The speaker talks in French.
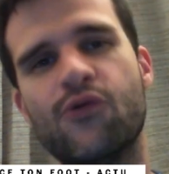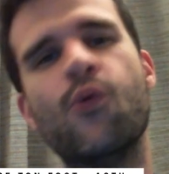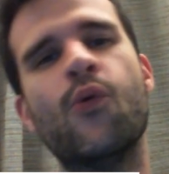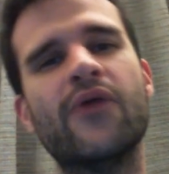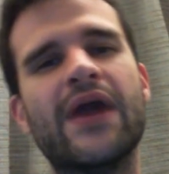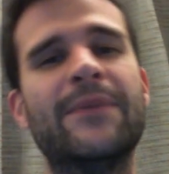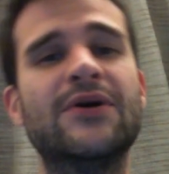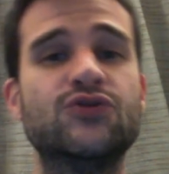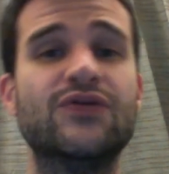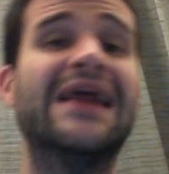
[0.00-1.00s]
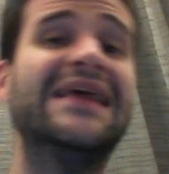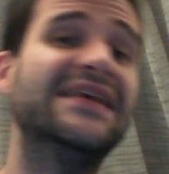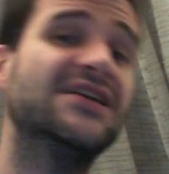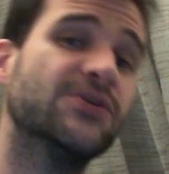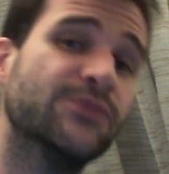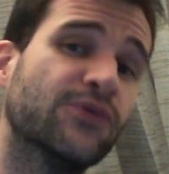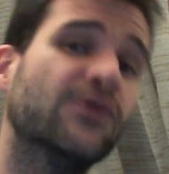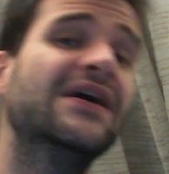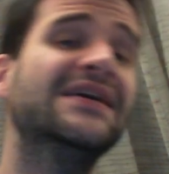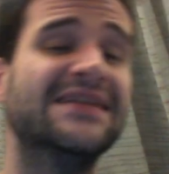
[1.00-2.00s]
où on n'a pas joué la Ligue des Champions
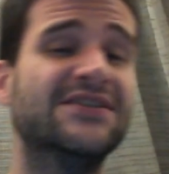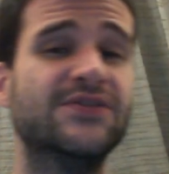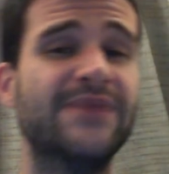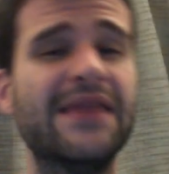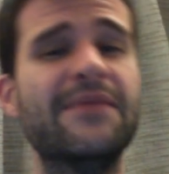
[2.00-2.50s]
cette semaine,